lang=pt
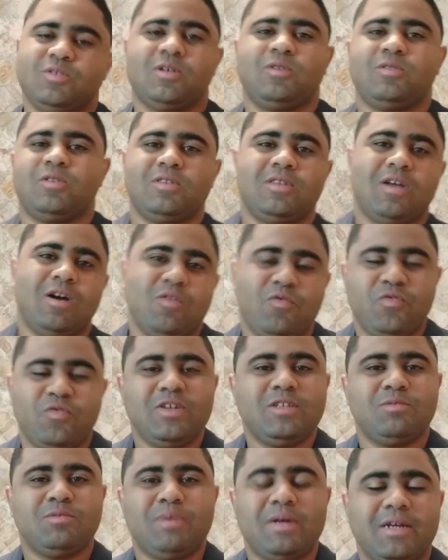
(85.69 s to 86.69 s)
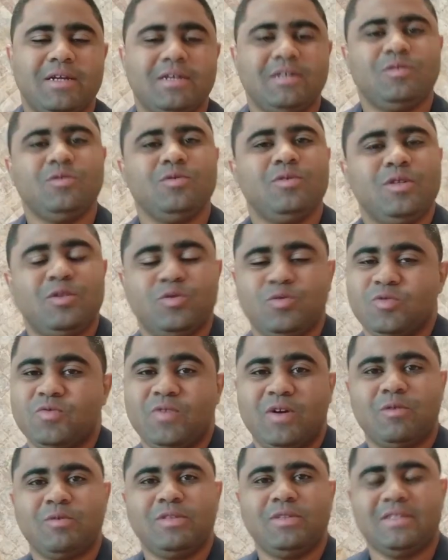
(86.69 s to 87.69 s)
tal, tal, tal, fique esperando e tudo
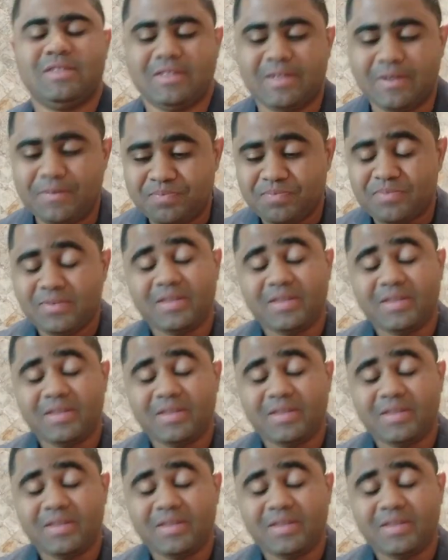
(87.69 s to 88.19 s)
vai acontecer.